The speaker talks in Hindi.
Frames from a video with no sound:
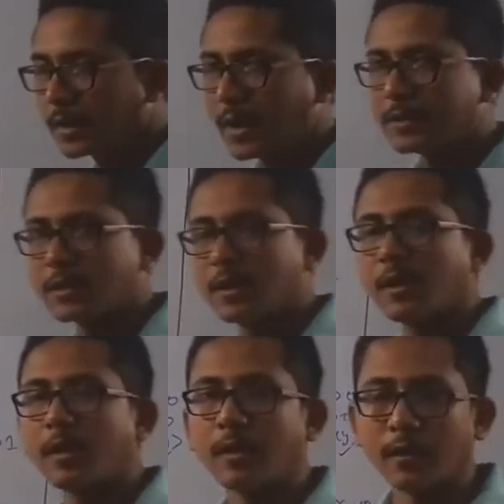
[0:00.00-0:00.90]
क्लास कर
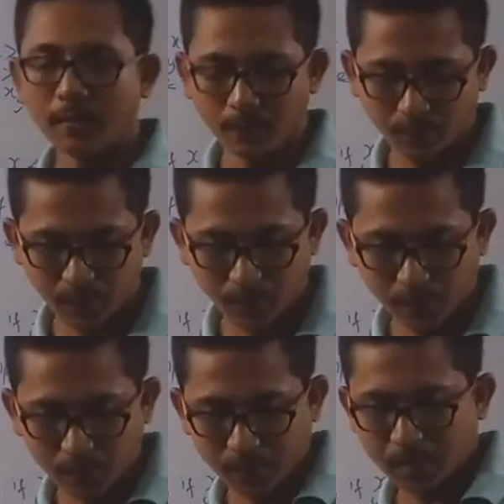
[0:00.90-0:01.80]
रहे हैं
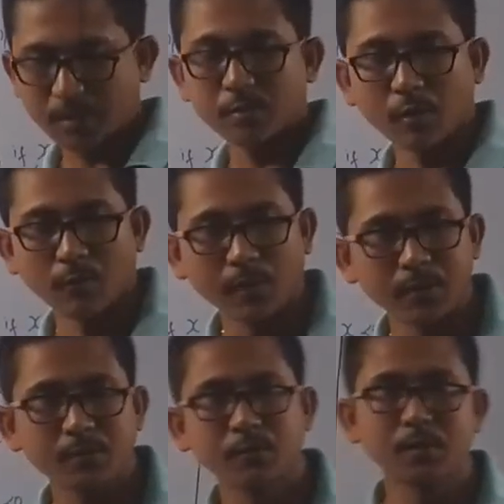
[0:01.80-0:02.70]
जैसे जो ऑफलाइन
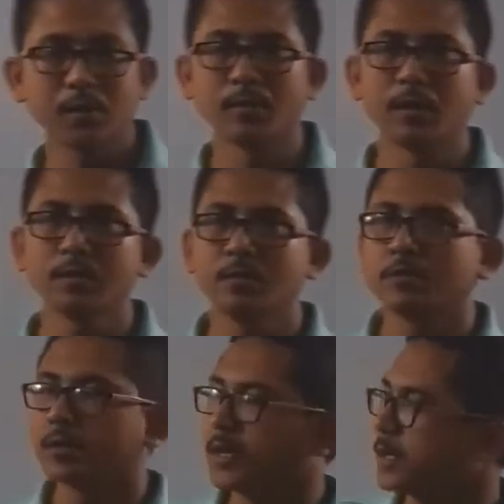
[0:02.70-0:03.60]
स्टूडेंट्स हैं मेरे जो
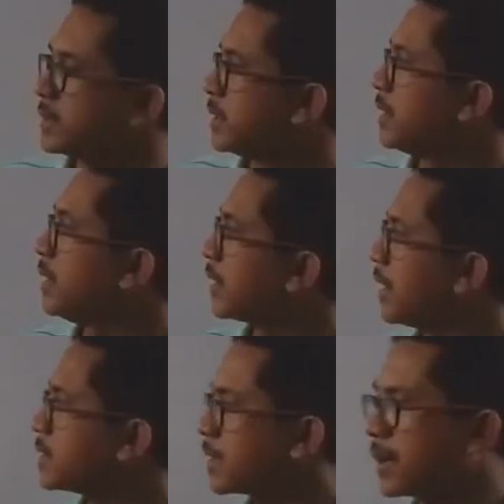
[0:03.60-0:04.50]
सीरियल सीरियली
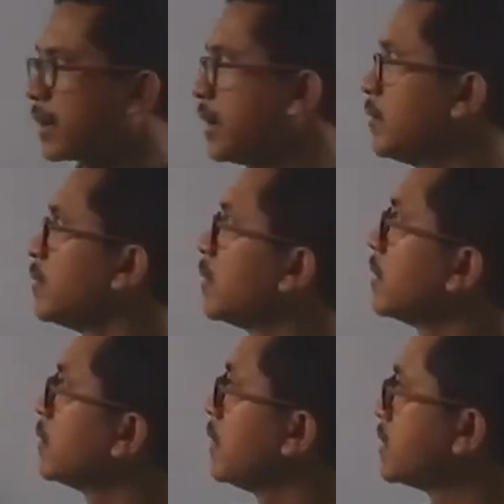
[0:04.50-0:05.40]
क्लास कर रहे हैं उन्होंने
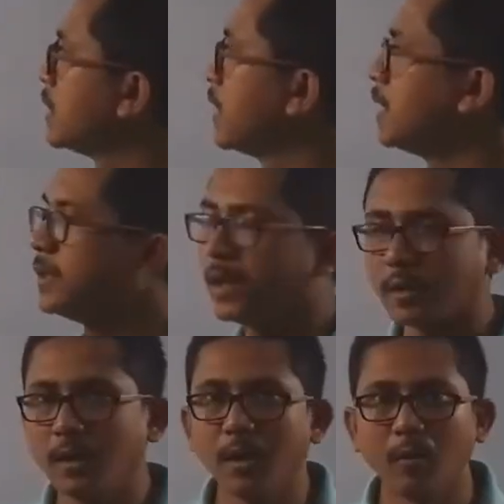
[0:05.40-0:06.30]
तो ये सीरियली
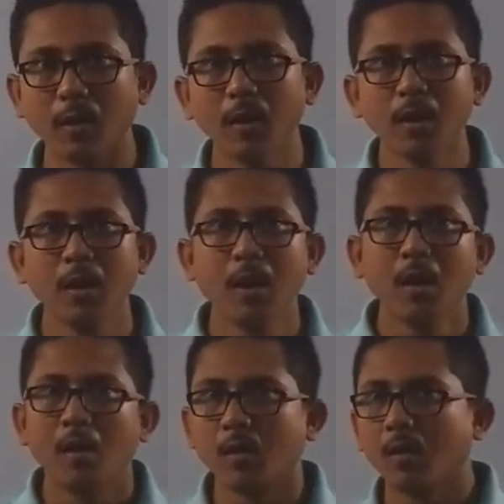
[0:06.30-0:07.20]
देख लिया होगा
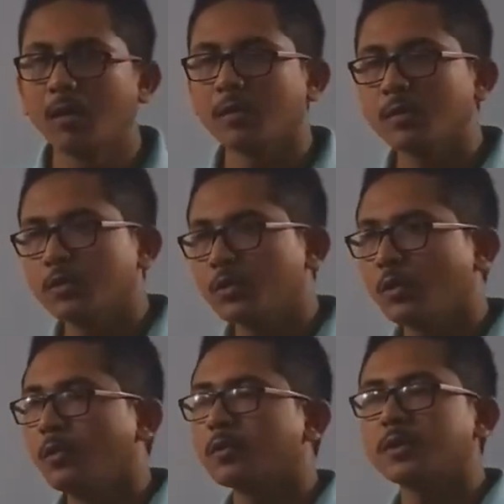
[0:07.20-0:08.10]
और
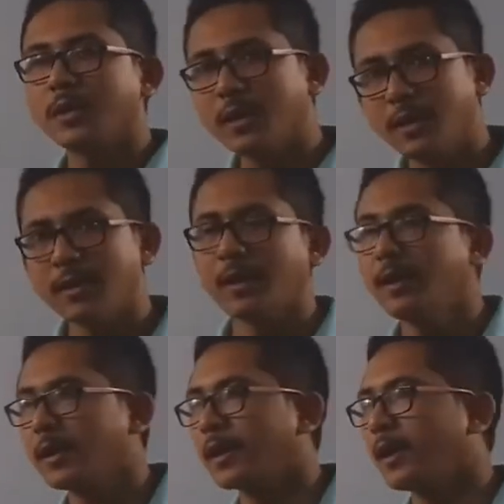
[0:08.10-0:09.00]
जो लोग सीरियली नहीं
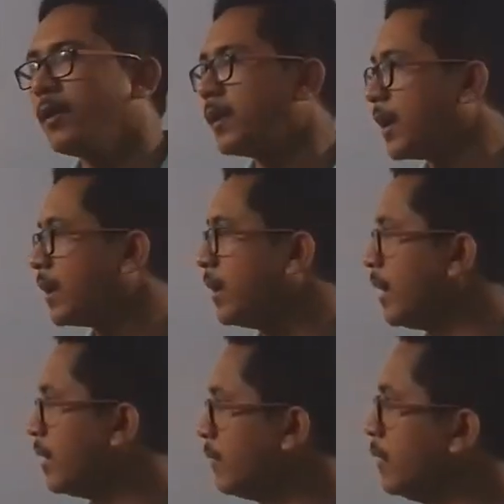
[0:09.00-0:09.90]
कर रहे और डायरेक्टली
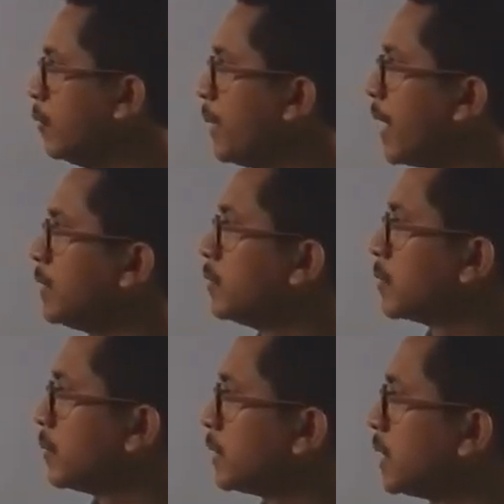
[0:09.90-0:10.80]
यही वीडियो पे आए तो
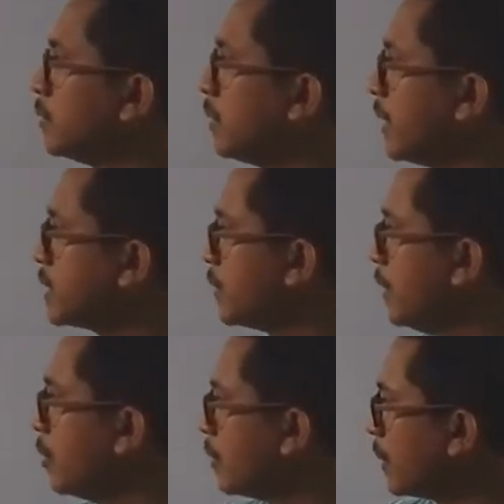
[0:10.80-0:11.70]
उनको बता दूँ इस
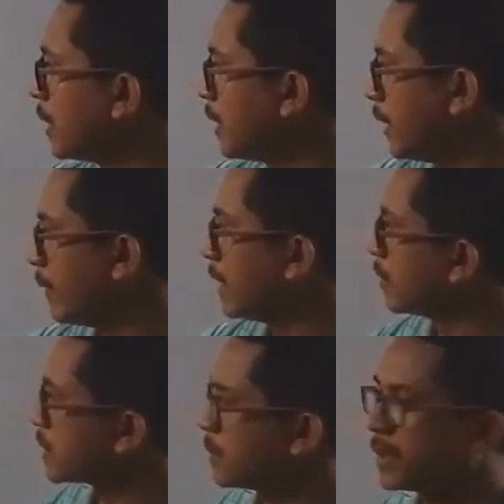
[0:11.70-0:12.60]
वीडियो में मैंने ये वाला
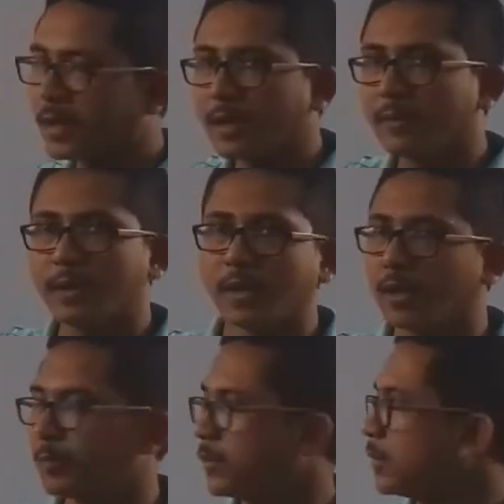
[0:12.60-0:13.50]
तो एक्सप्लेन किया अभी
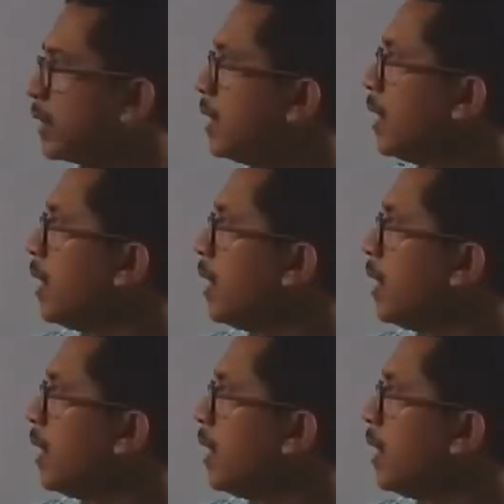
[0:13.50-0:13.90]
देखा आप लोगों ने